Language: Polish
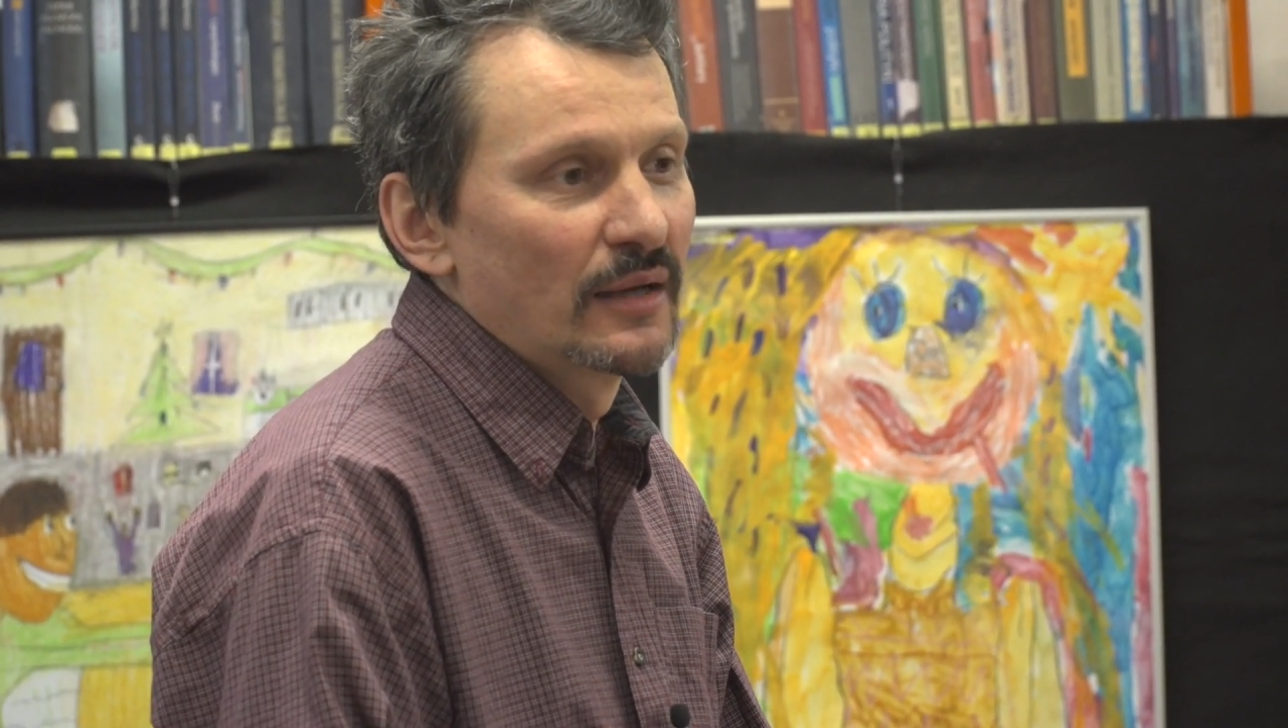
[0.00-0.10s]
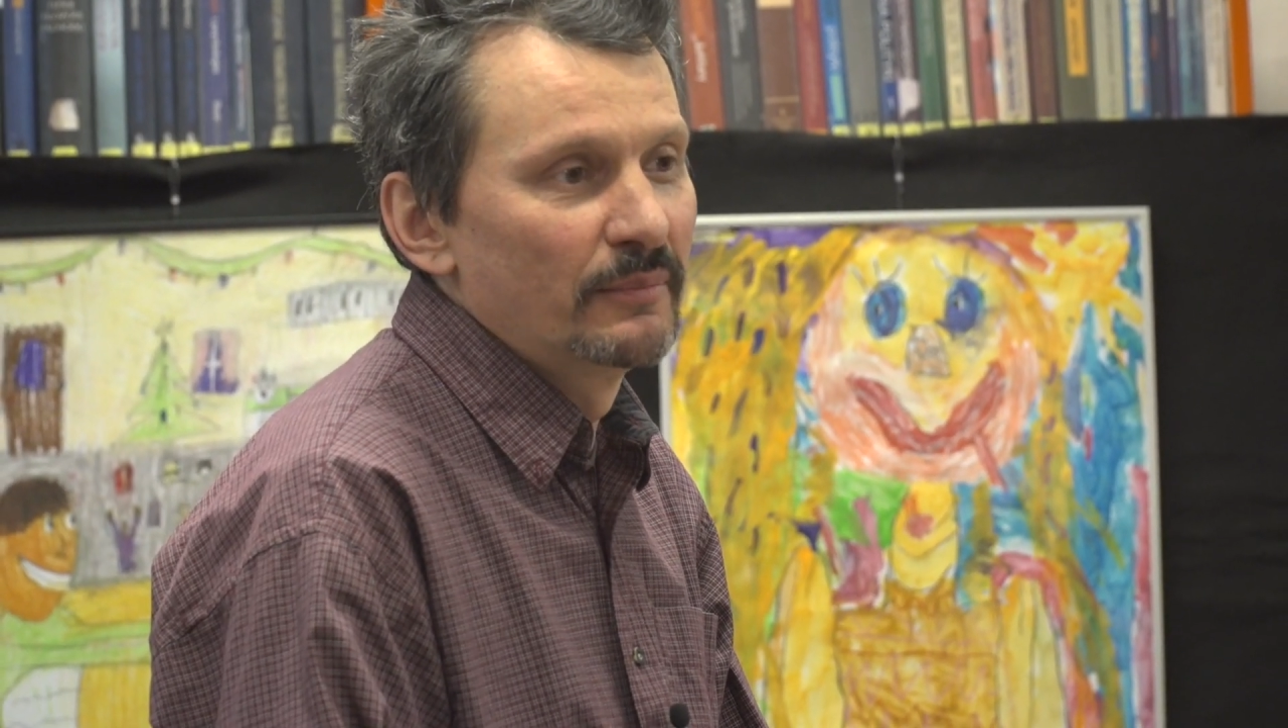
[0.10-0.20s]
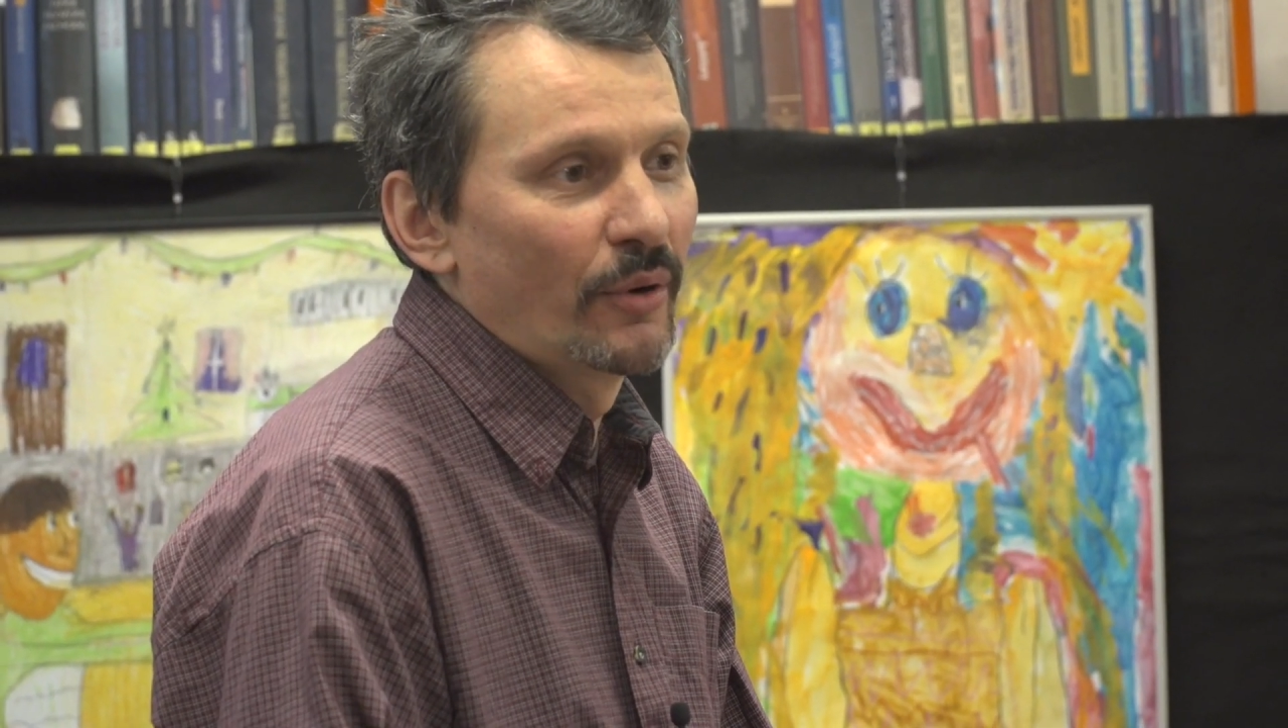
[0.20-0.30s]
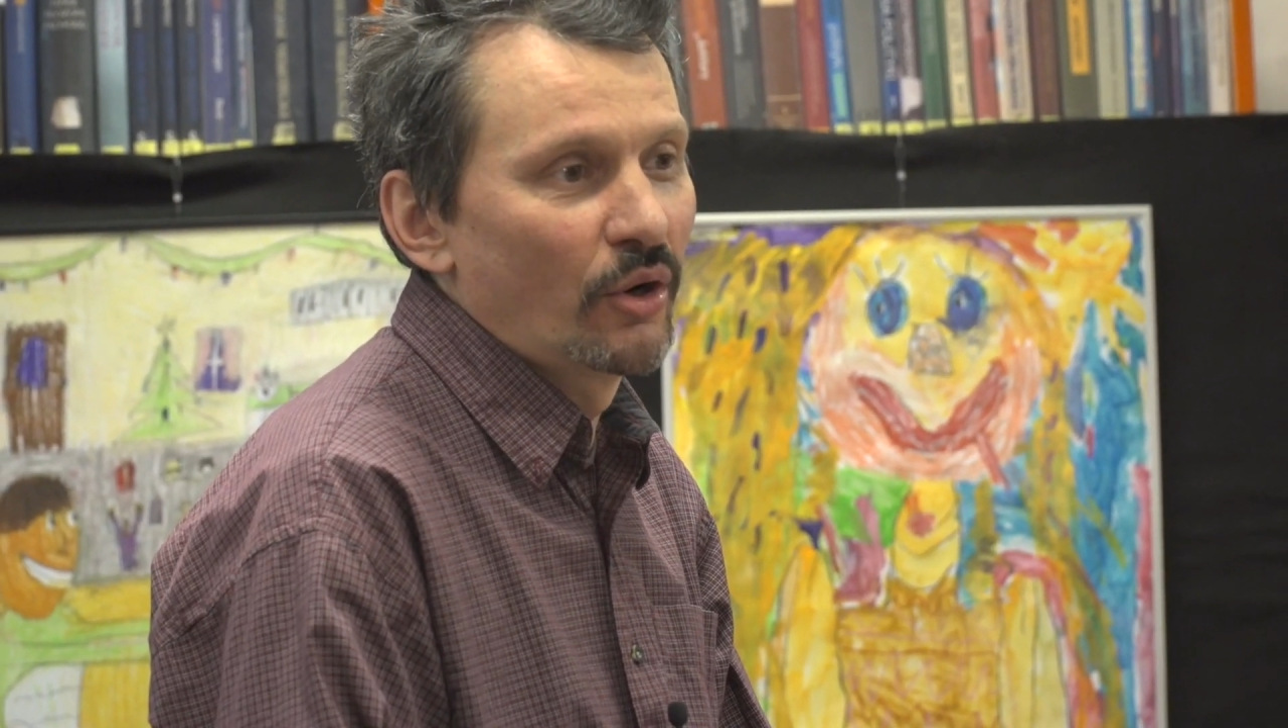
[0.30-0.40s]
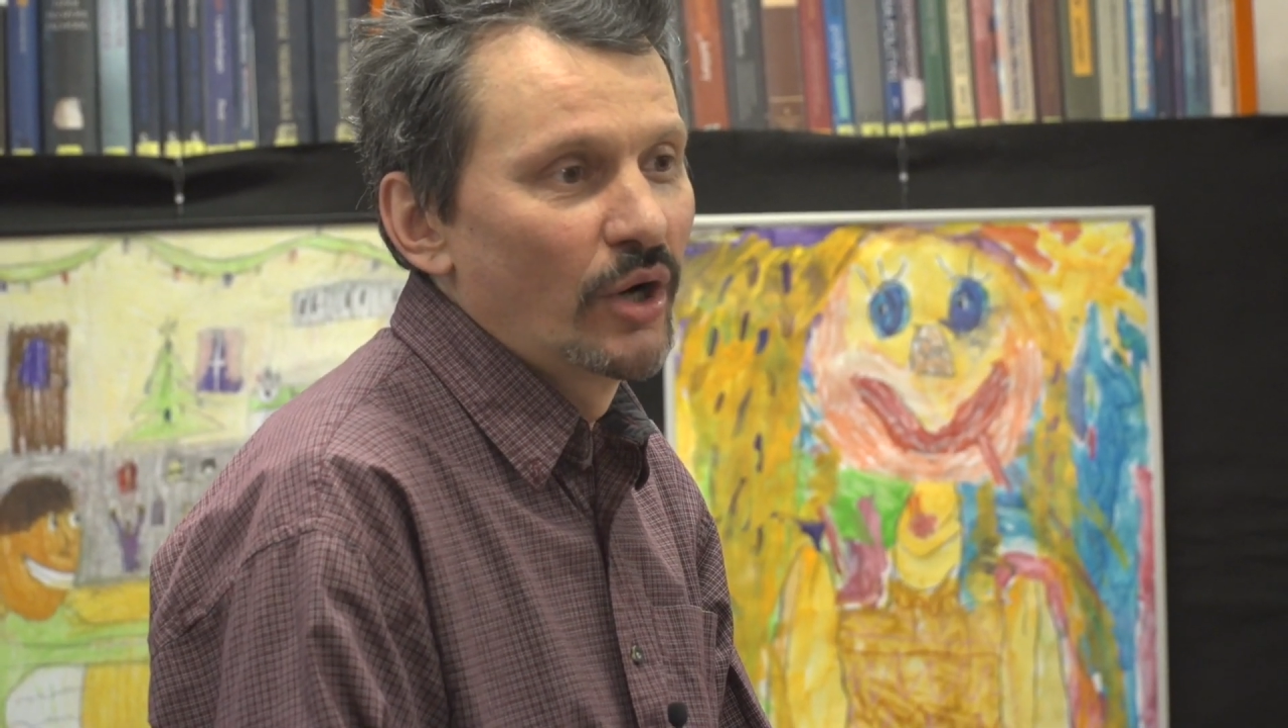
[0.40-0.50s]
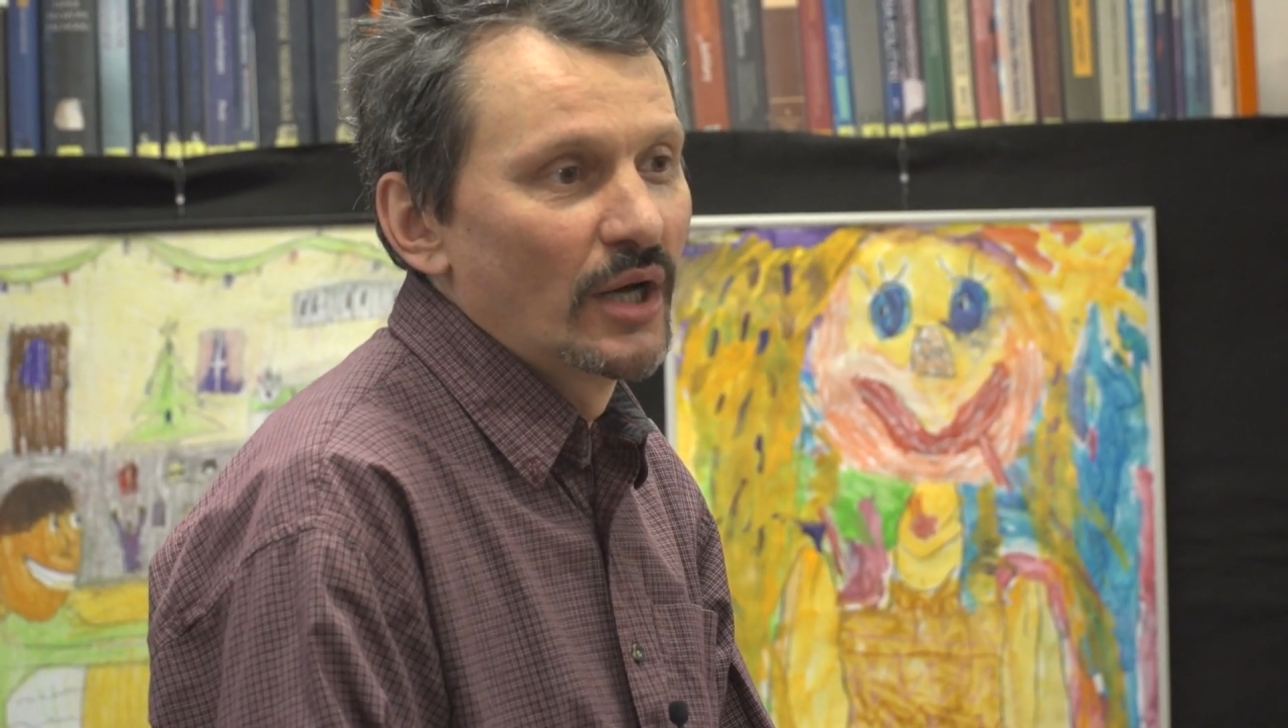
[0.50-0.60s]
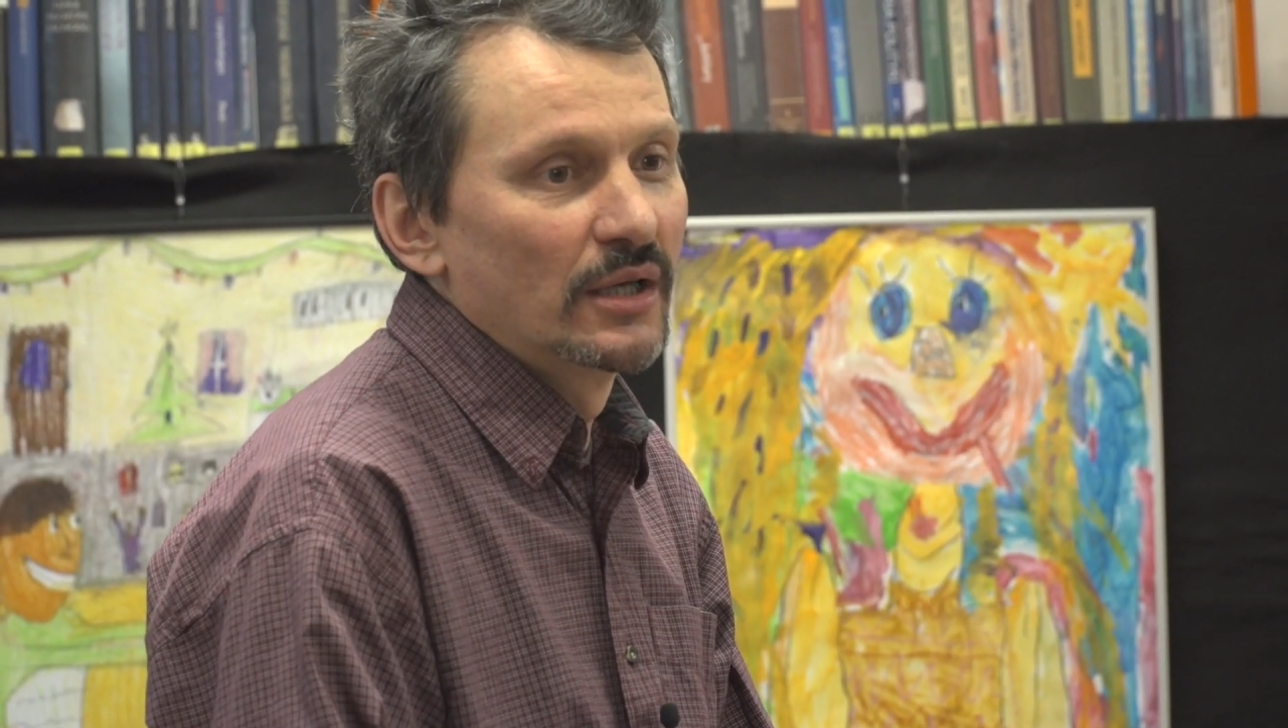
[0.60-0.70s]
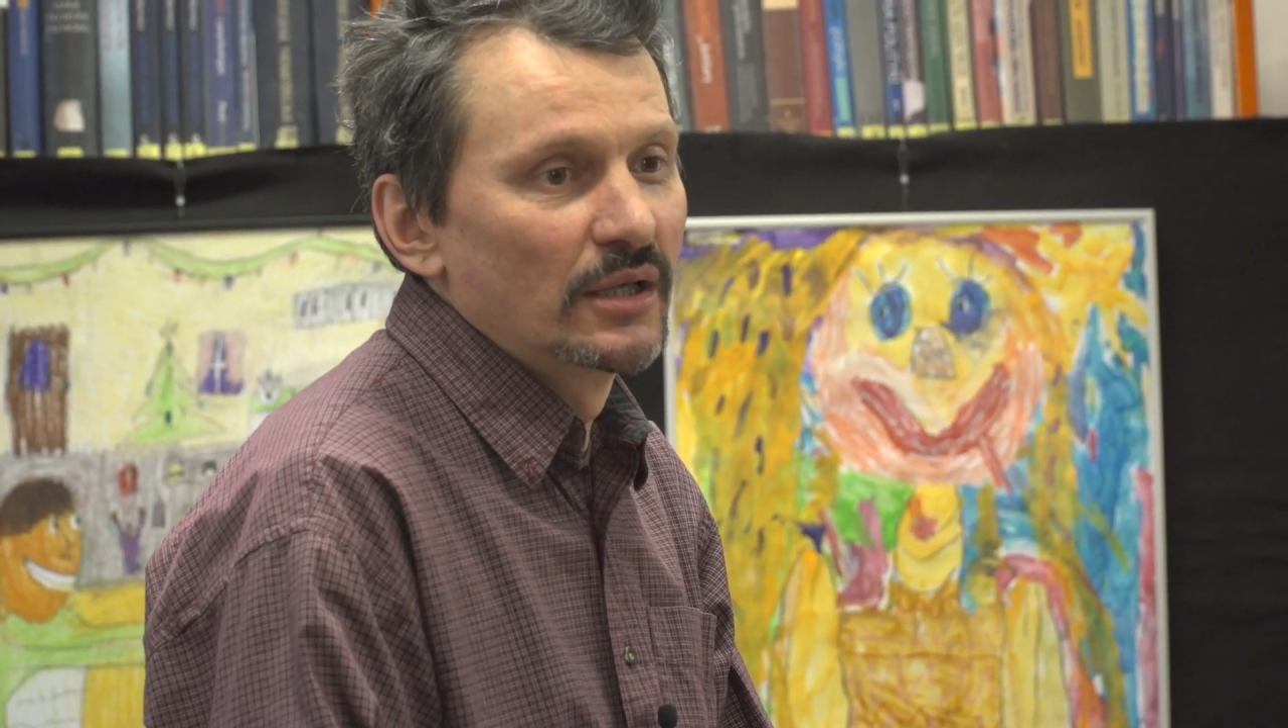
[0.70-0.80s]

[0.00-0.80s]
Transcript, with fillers: bo